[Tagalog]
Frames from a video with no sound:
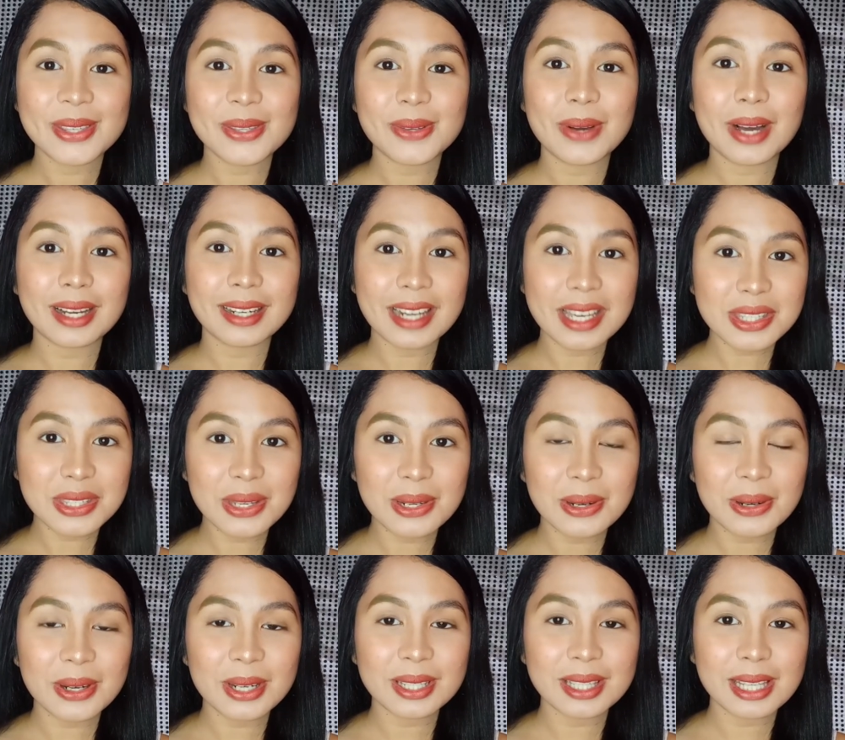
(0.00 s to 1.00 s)
So ang
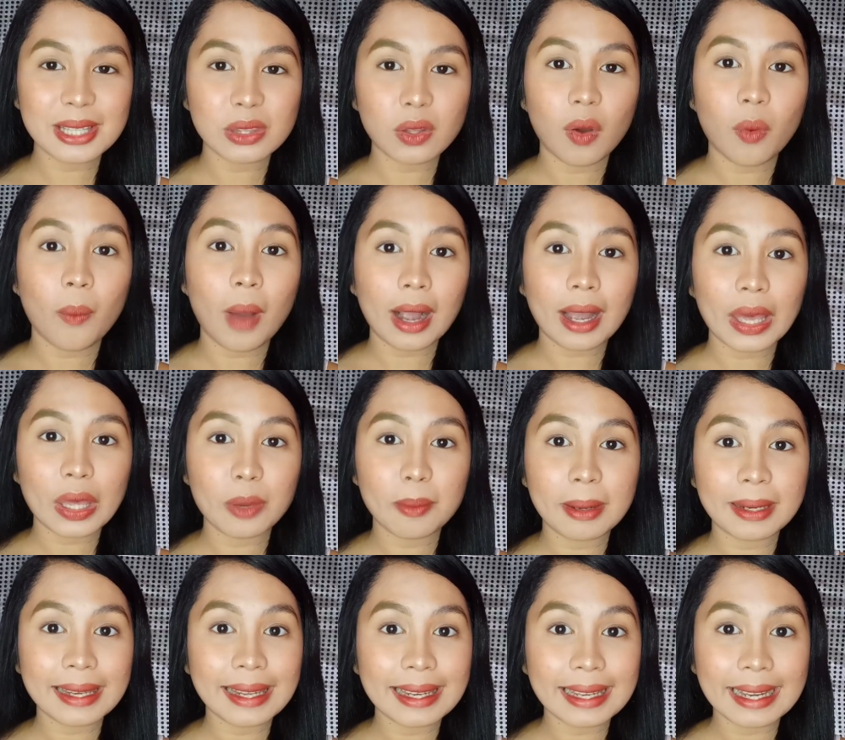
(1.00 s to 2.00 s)
lesson learned dito, huwag
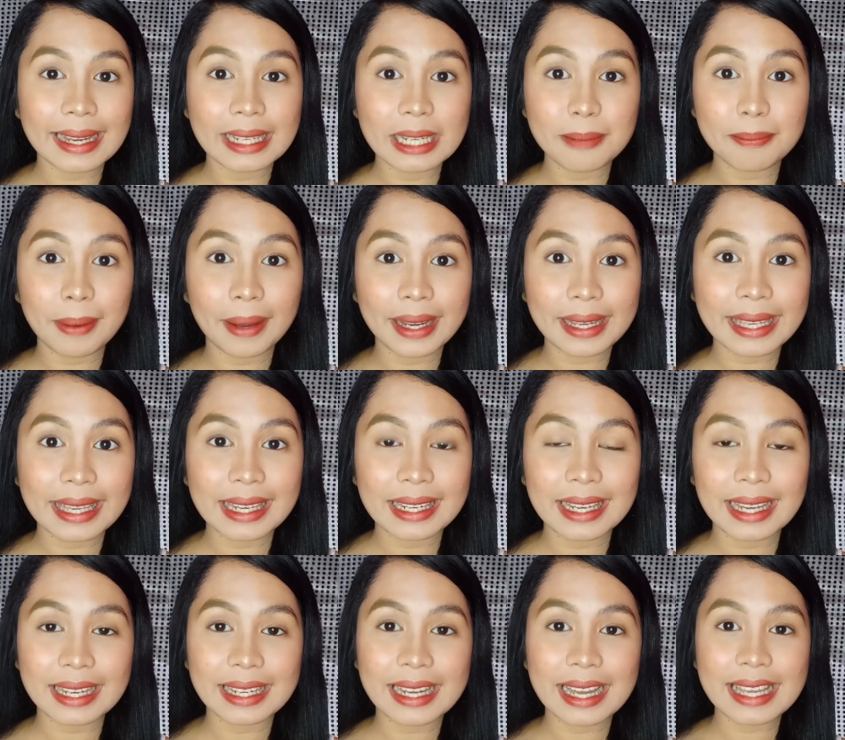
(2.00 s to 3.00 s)
kayong maglalagay ng
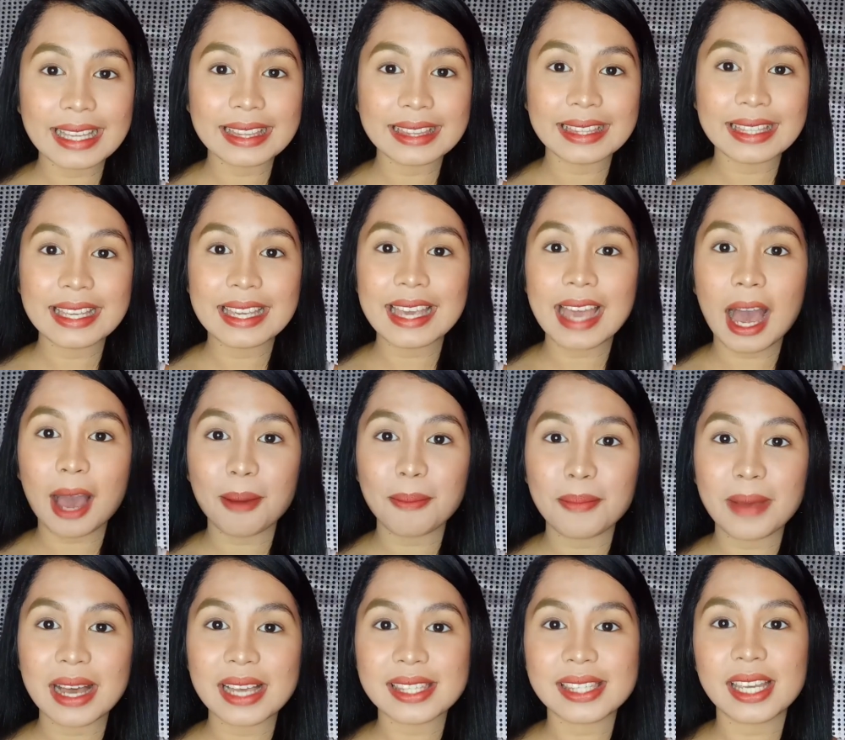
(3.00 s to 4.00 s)
pangkilay na hindi
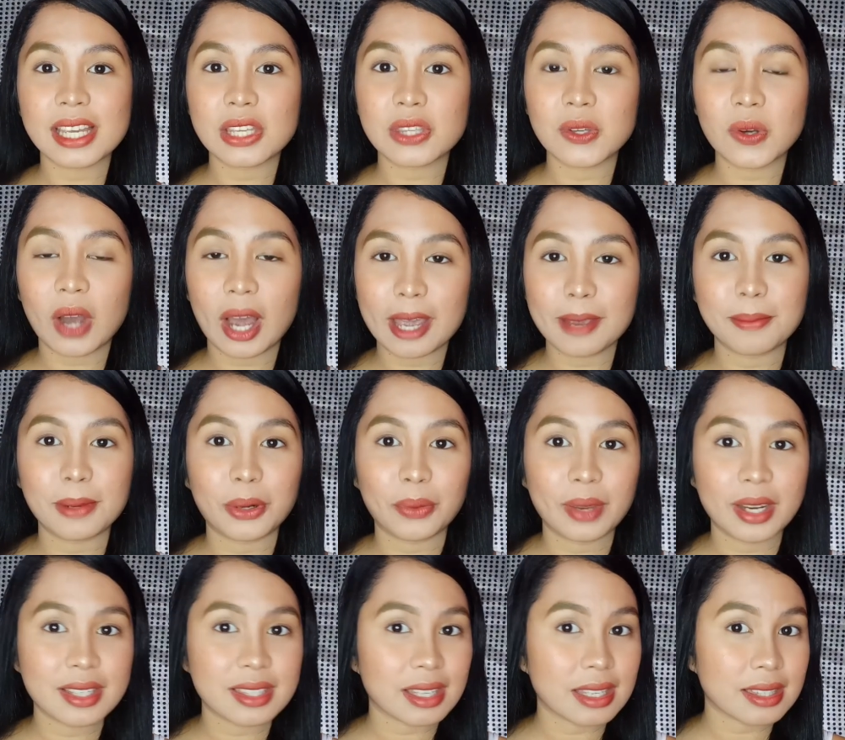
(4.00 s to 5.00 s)
akma sa inyong
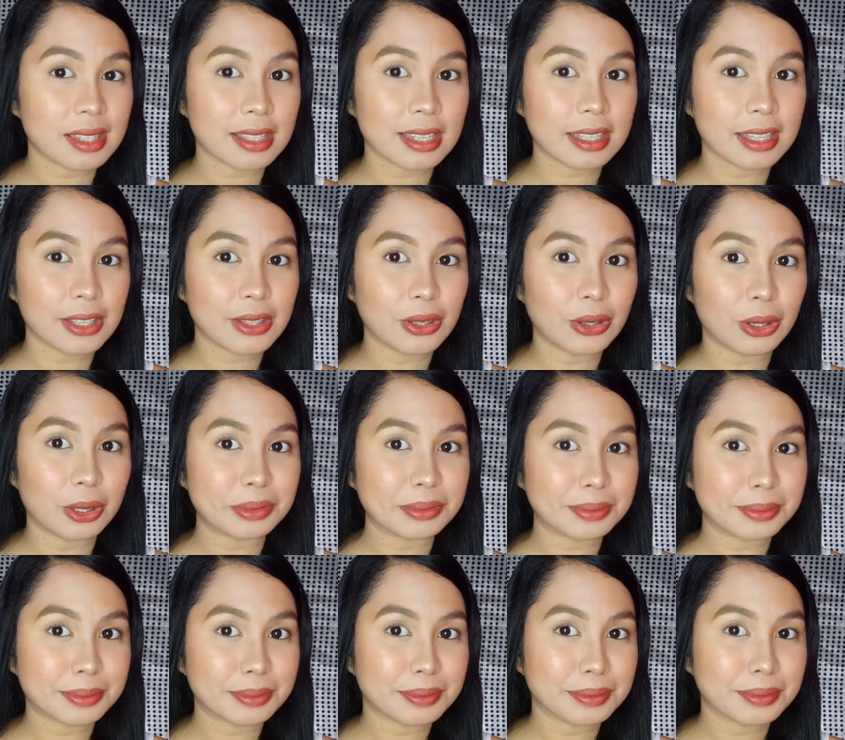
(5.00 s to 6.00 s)
eyebrow hairs. Kasi tingnan nyo
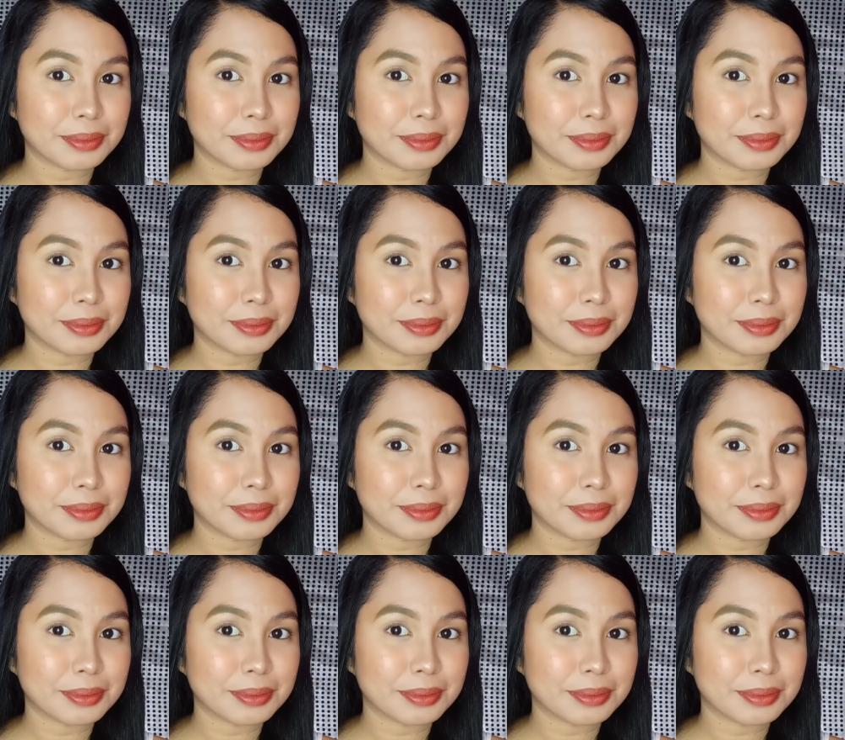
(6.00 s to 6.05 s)
oh,